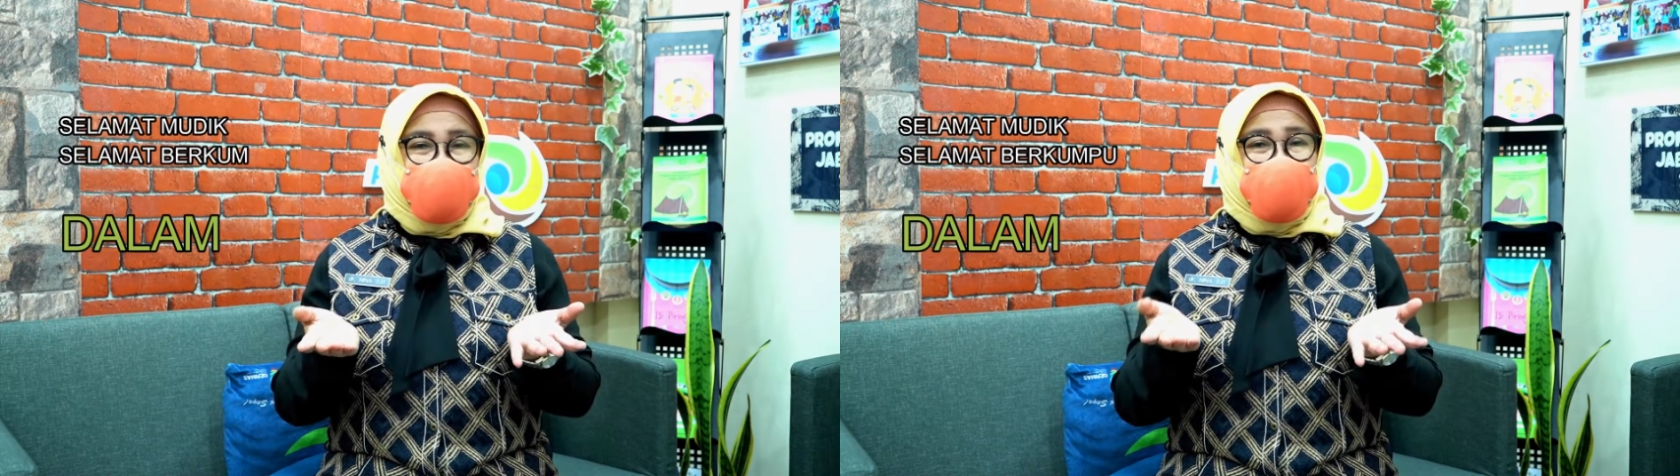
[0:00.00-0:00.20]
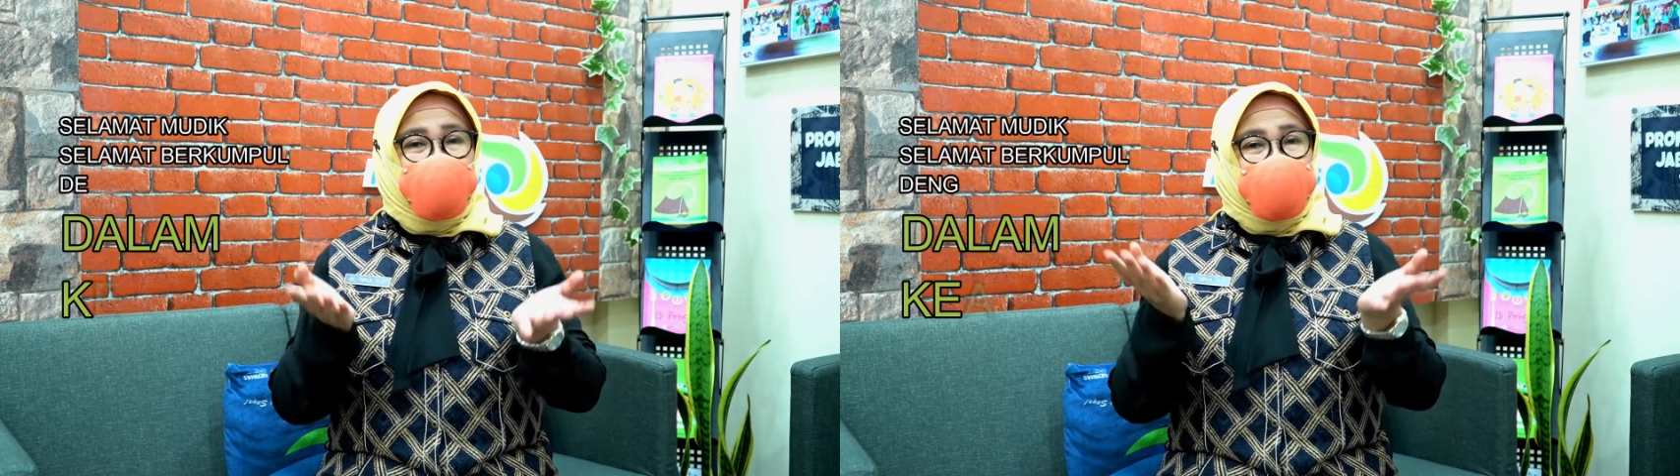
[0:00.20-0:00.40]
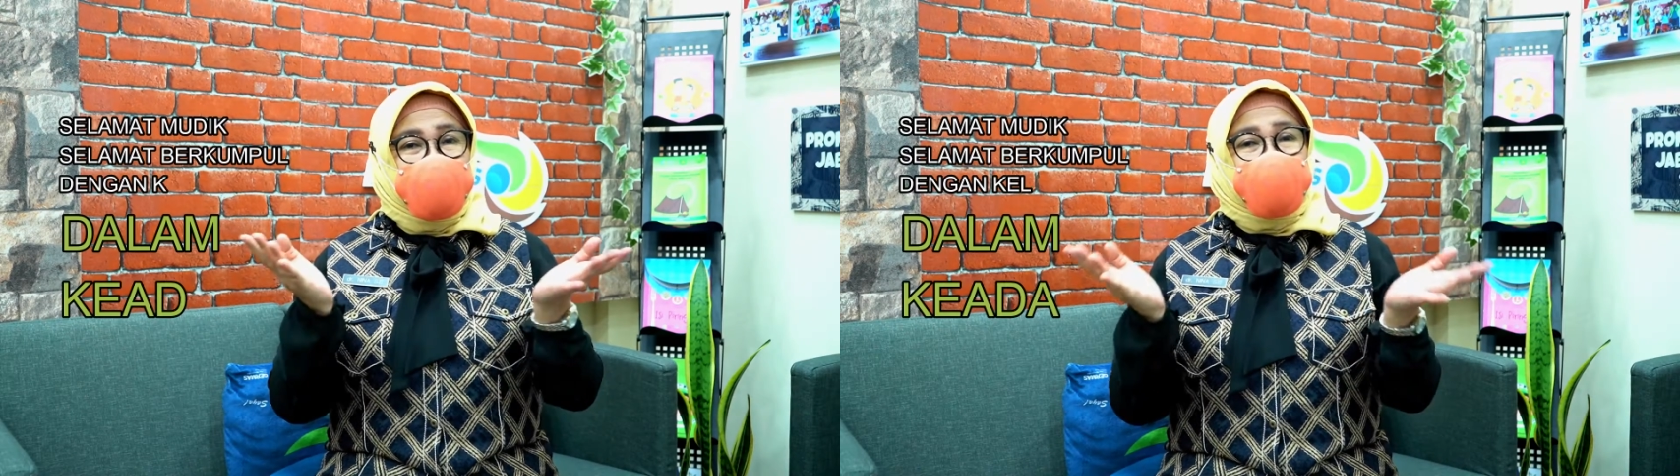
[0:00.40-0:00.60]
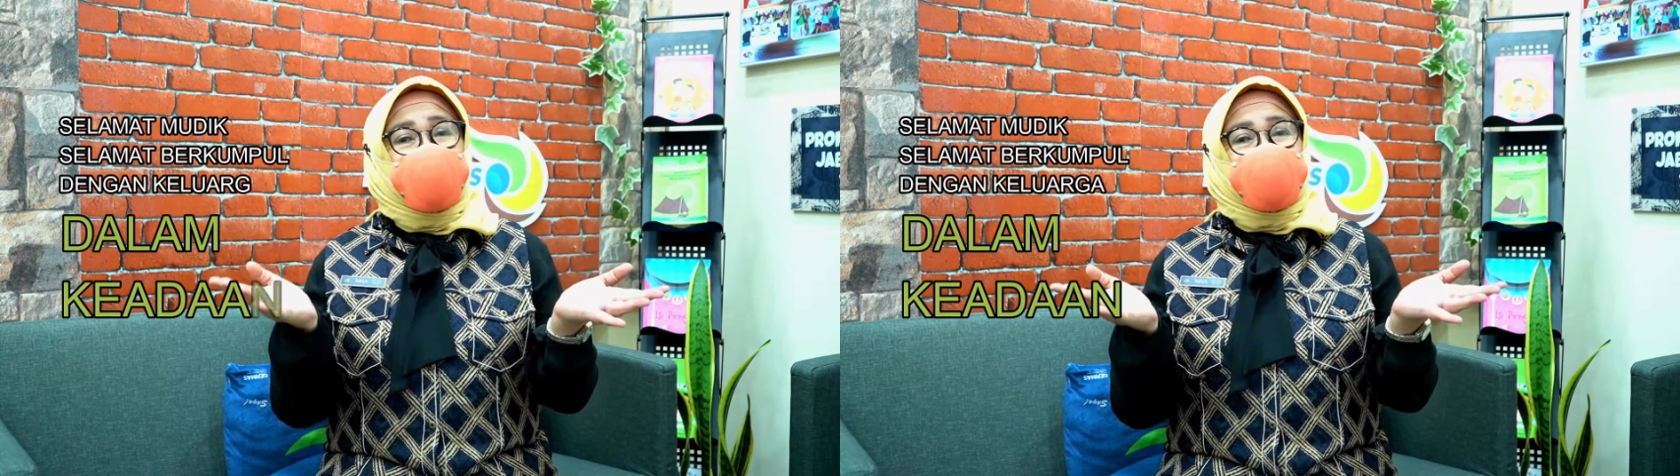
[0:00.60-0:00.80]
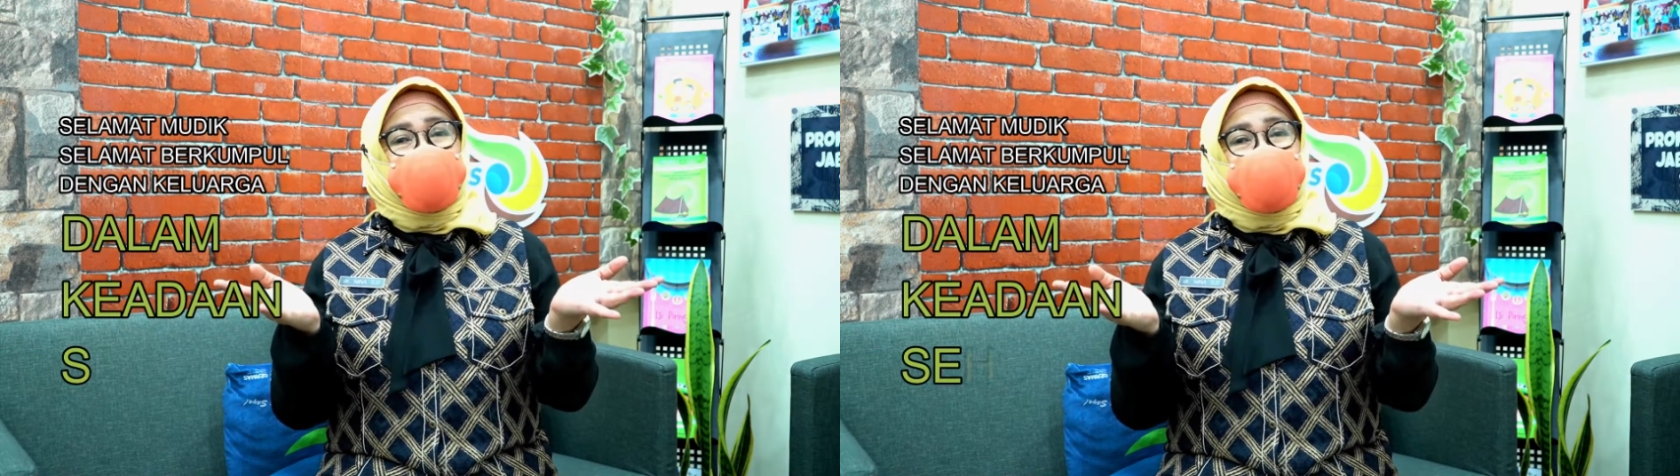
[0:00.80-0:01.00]
selamat
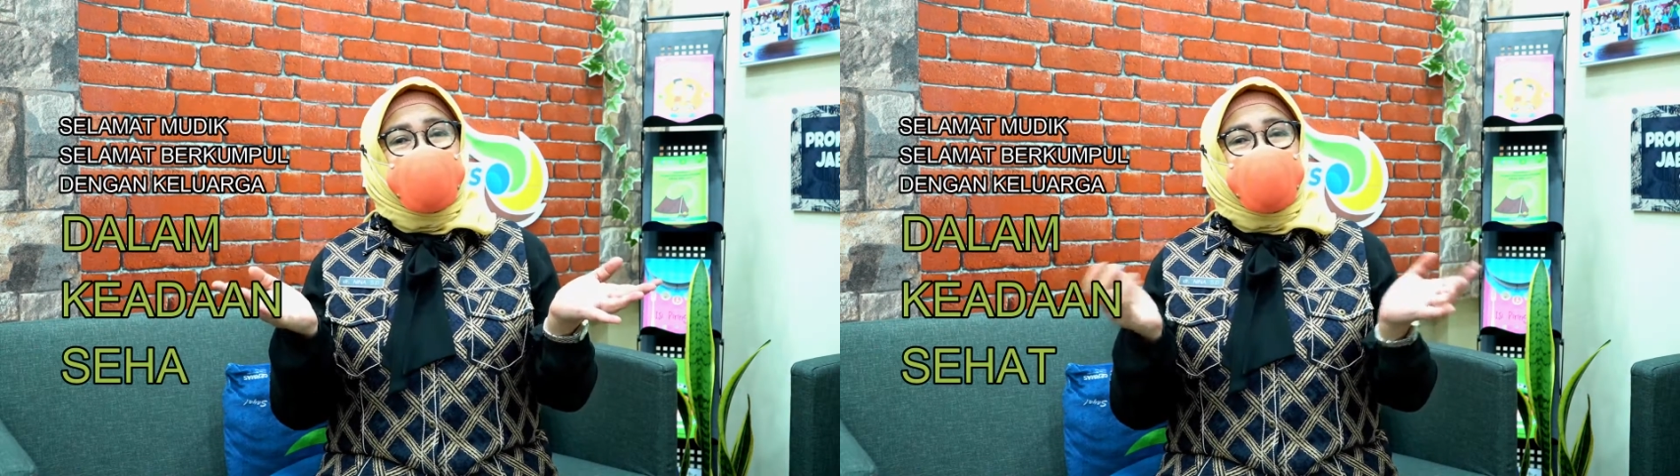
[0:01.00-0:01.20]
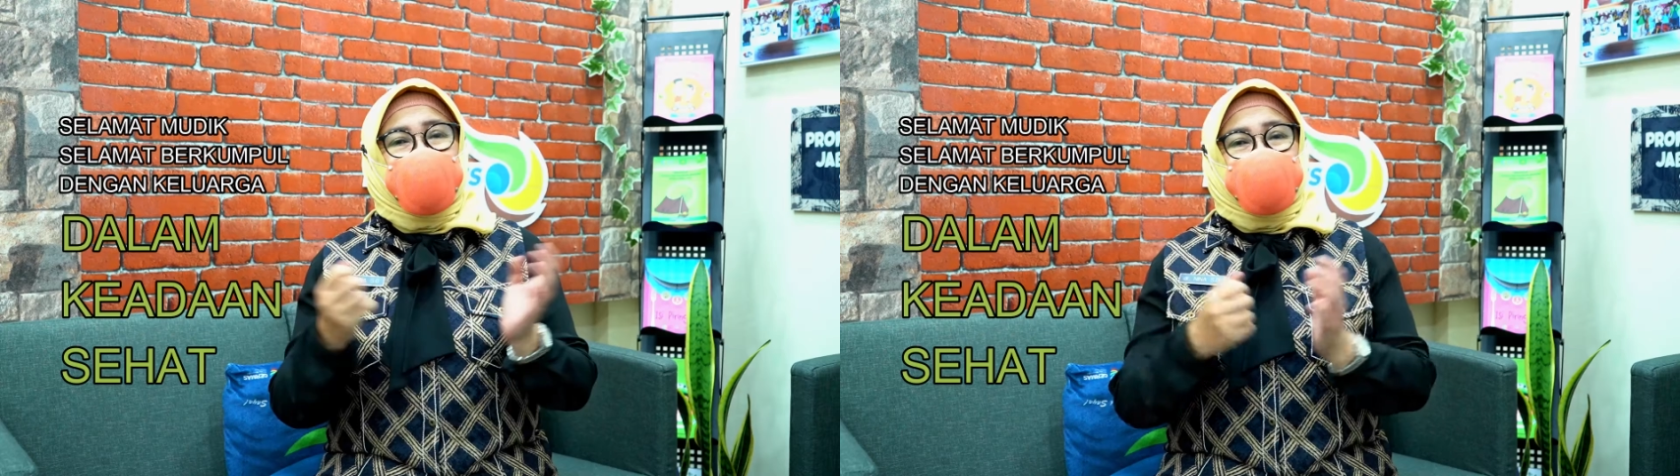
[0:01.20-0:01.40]
berkumpul